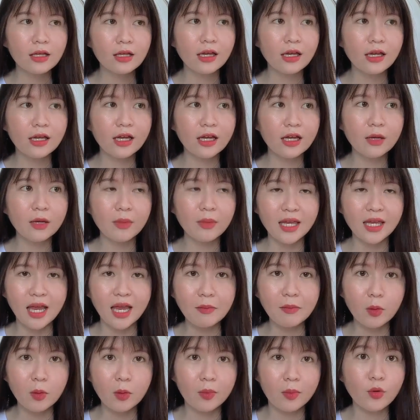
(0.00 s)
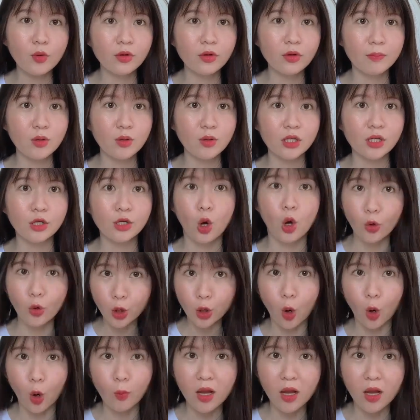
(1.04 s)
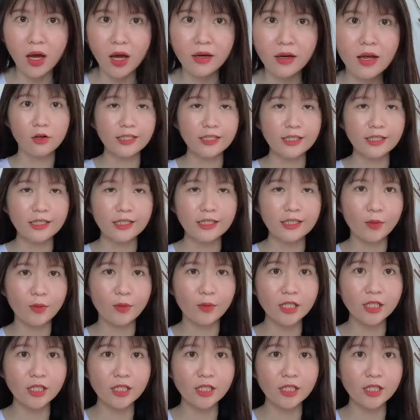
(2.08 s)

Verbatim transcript: thì khi mà giãn màu máu thì máu sẽ đổ dồn lên trong